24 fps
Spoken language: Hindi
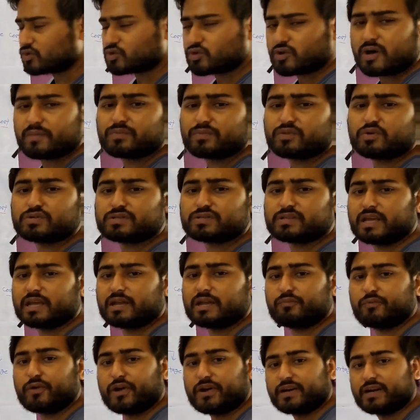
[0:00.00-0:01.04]
जो हम दूसरे
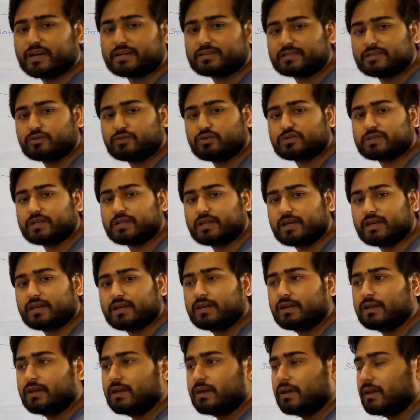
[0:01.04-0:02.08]
वेंडर से दूसरे
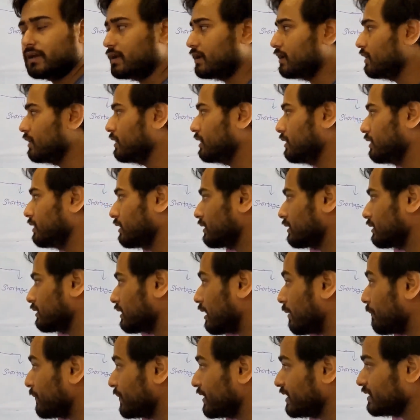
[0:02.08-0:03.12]

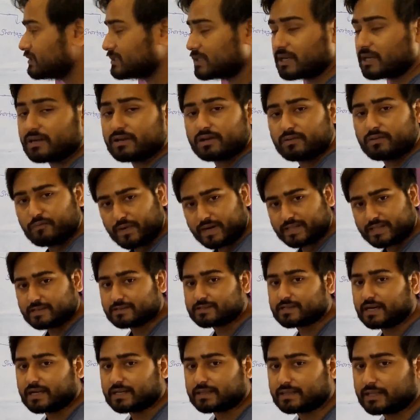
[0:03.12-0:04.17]
कंपनी से
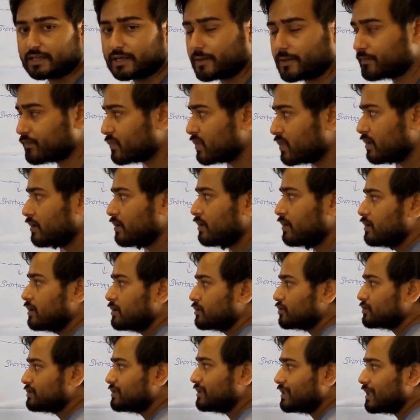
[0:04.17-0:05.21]
परचेस करते हैं
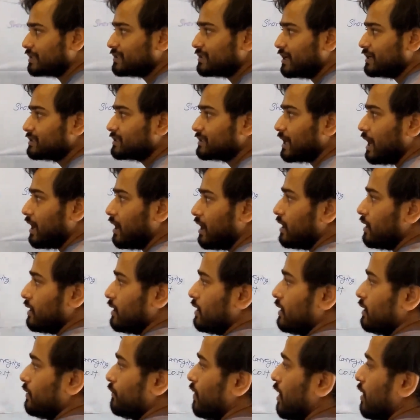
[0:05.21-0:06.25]
तो सीधा सा इसका
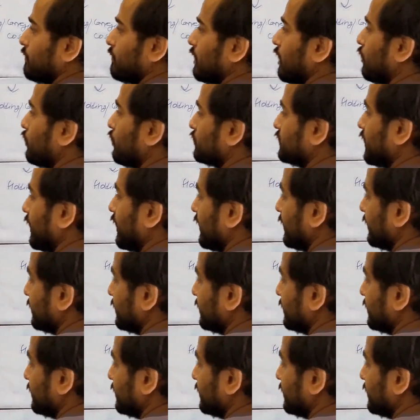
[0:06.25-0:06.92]
फॉर्मूला होता